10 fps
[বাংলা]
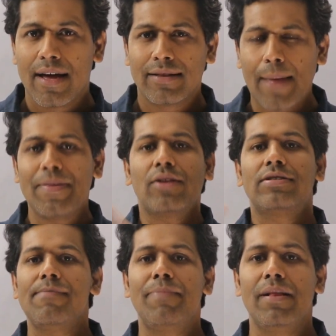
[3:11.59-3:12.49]
তা আপনি এত
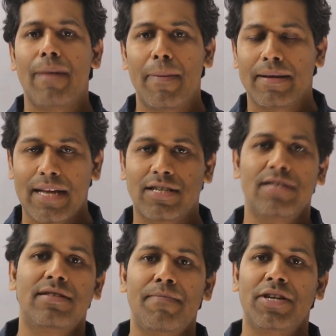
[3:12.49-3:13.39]
সিম্পলভাবে তার
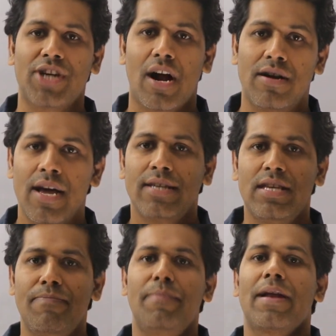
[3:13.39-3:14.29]
সিম্পল শার্ট
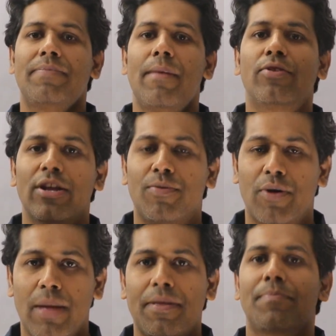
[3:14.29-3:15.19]
সিম্পল প্যান্ট আপনি এমন কেন
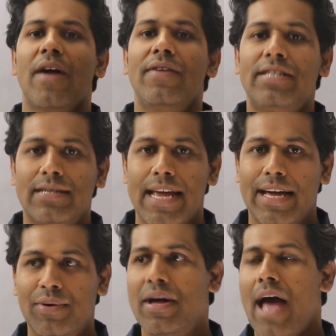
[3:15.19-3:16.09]
পড়েন আপনার প্রাইভেট জেট নাই কেন